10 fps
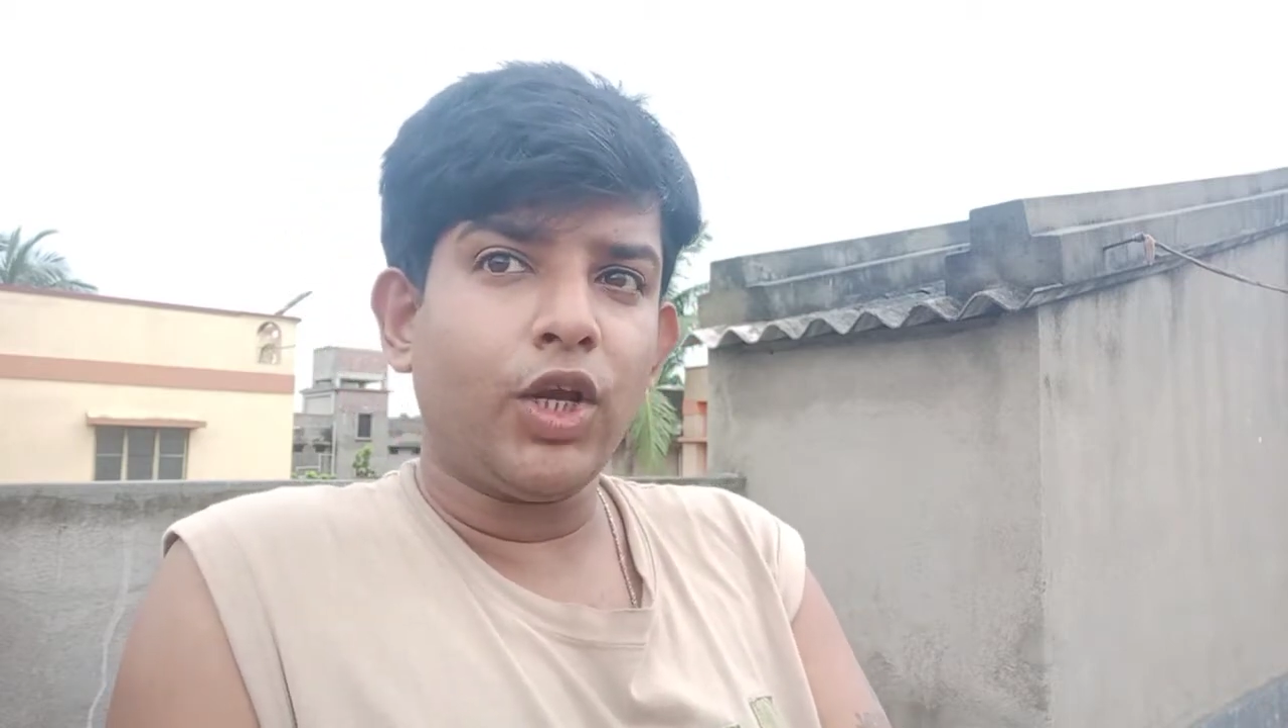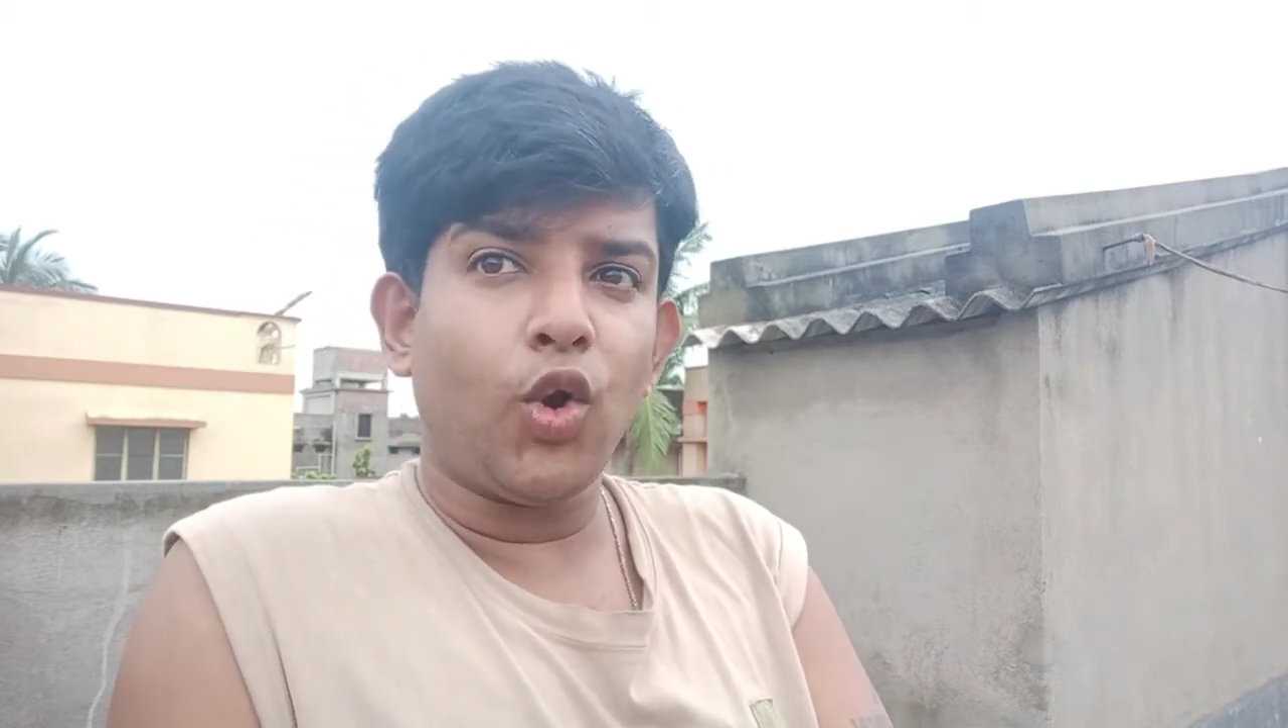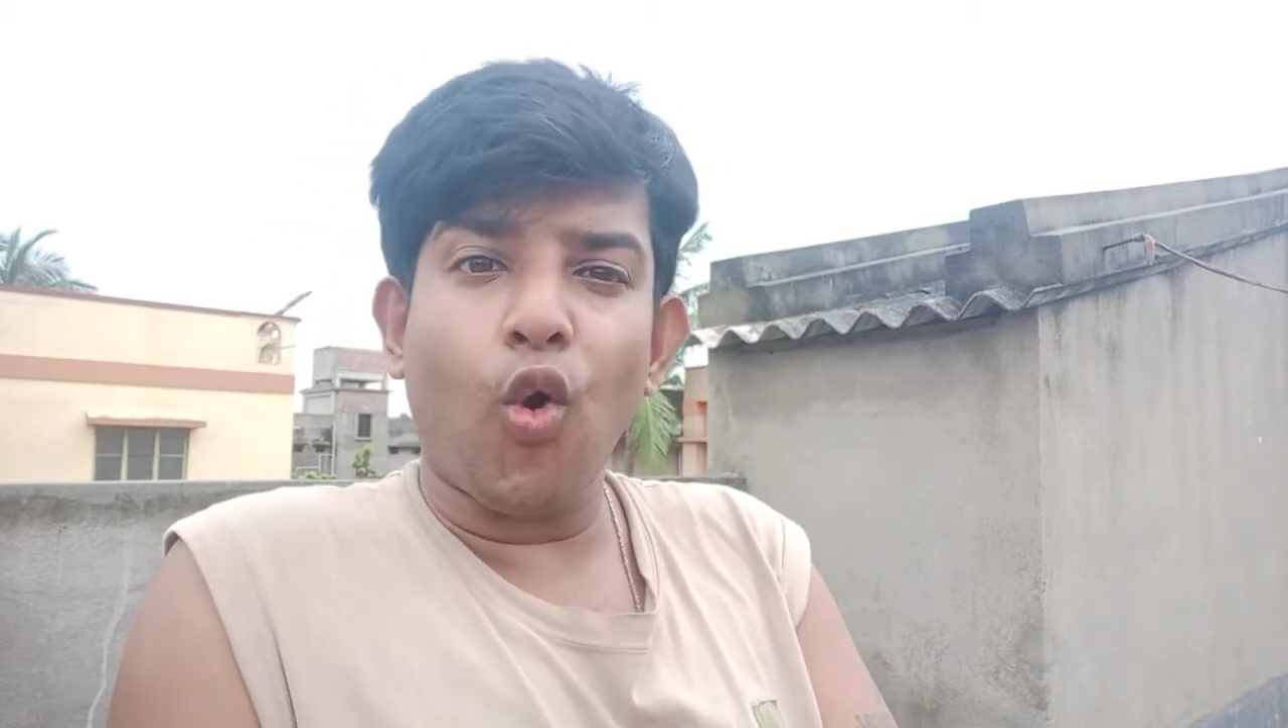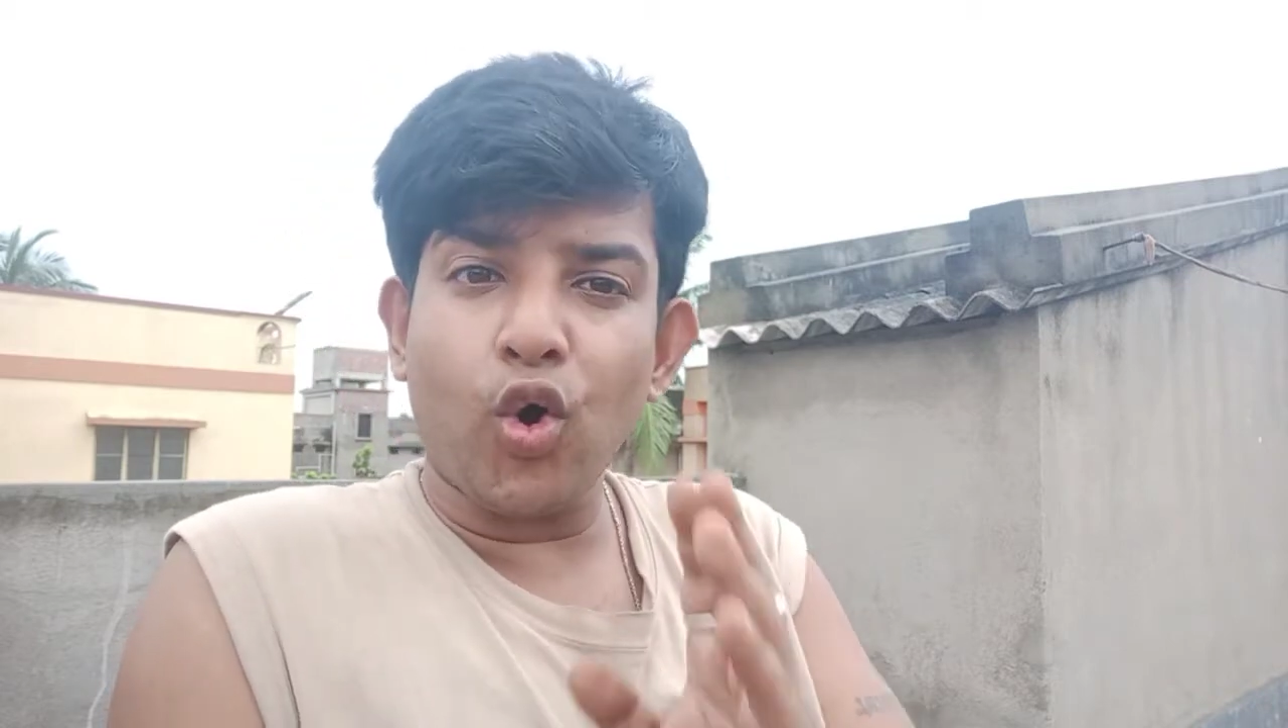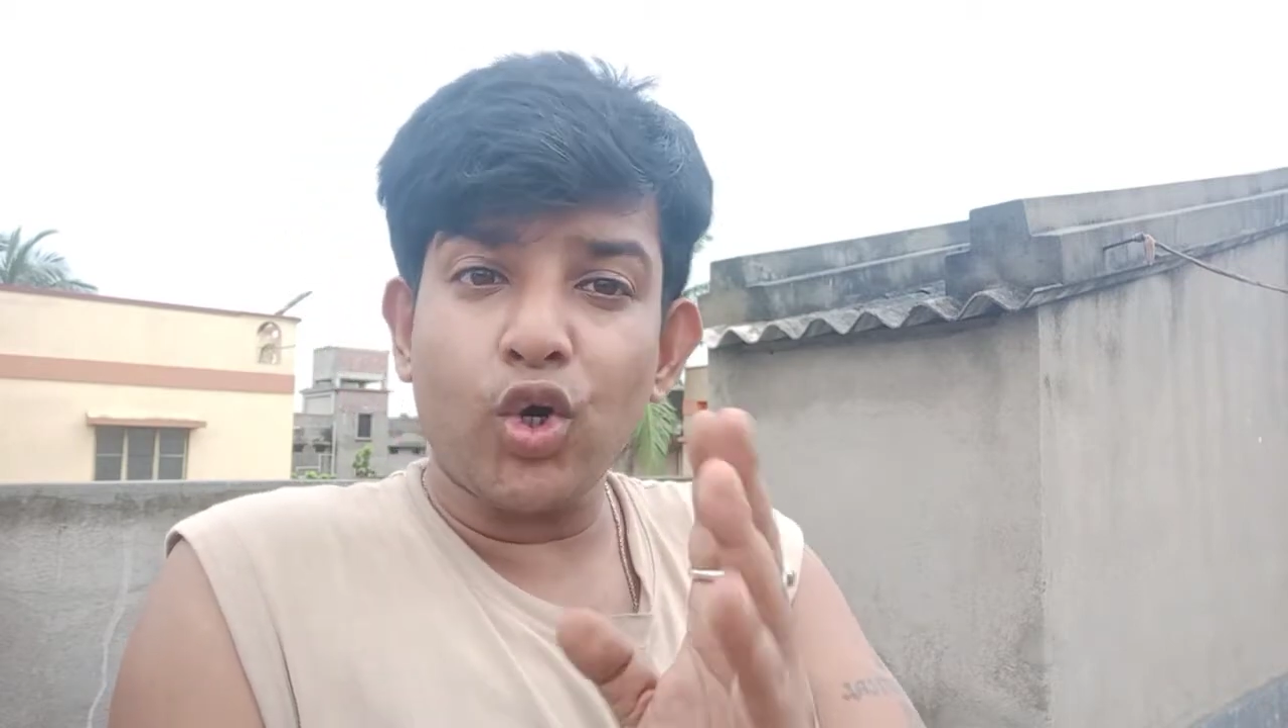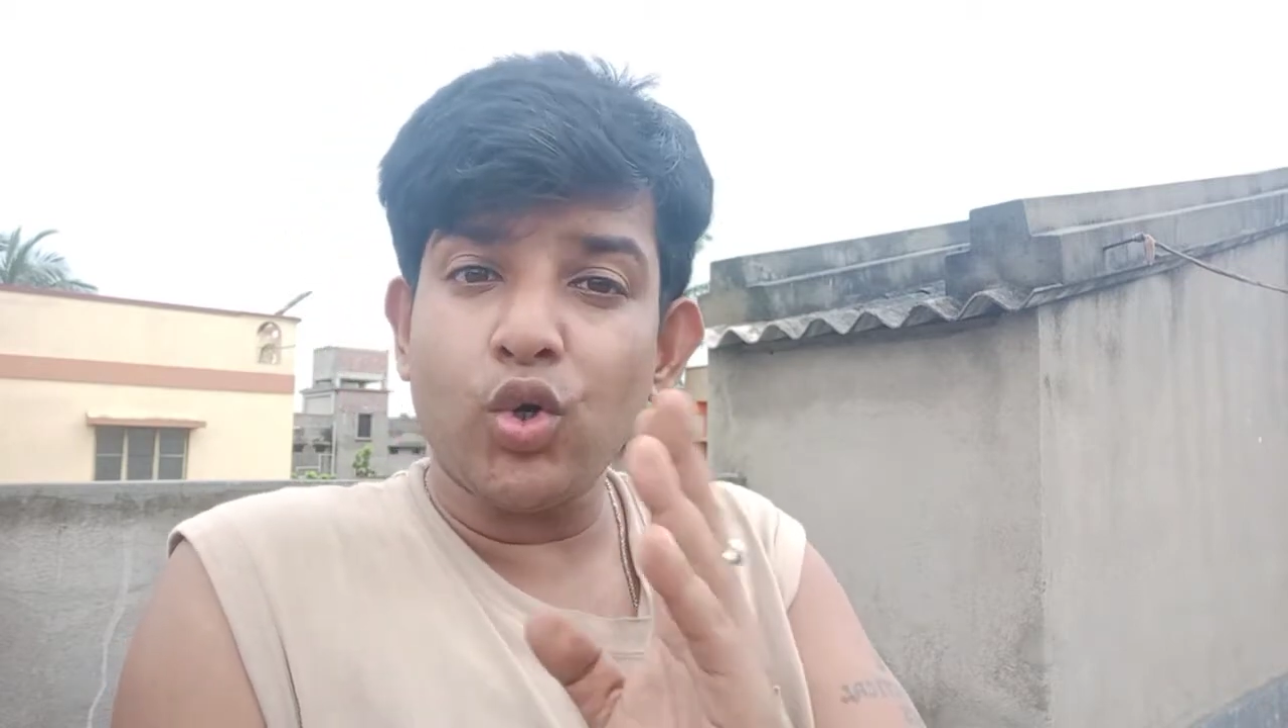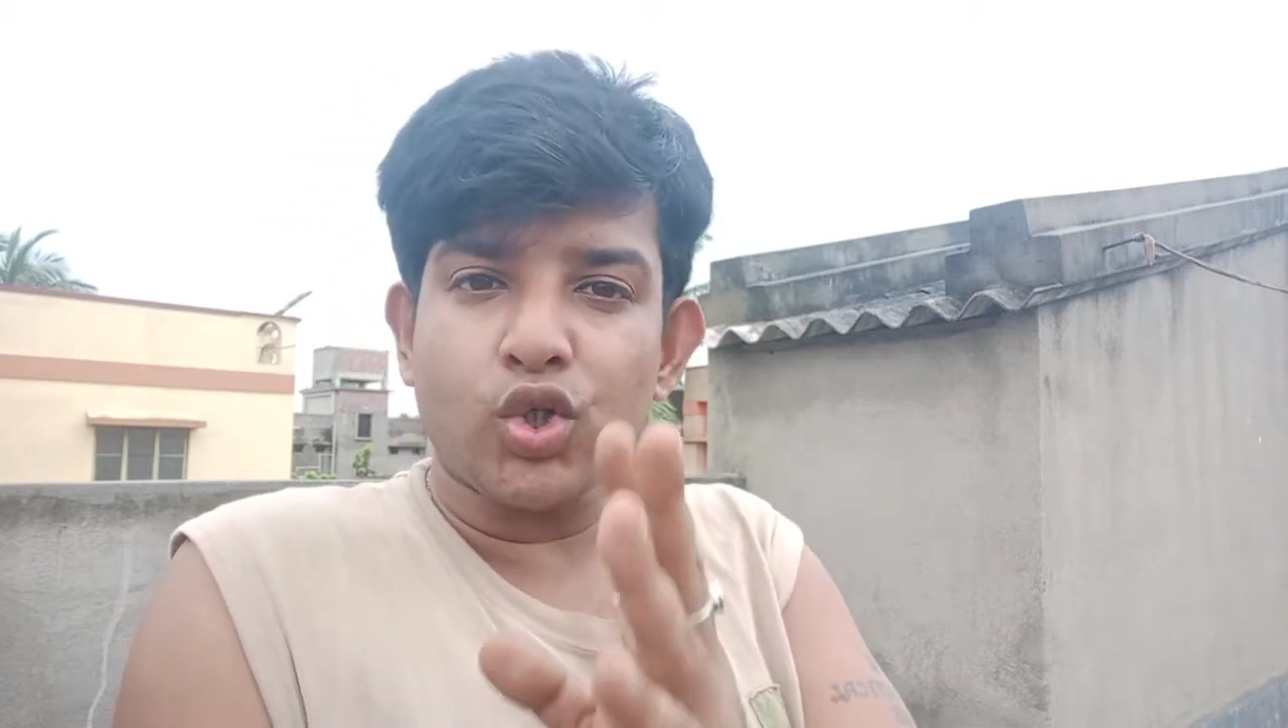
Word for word: নগ্ন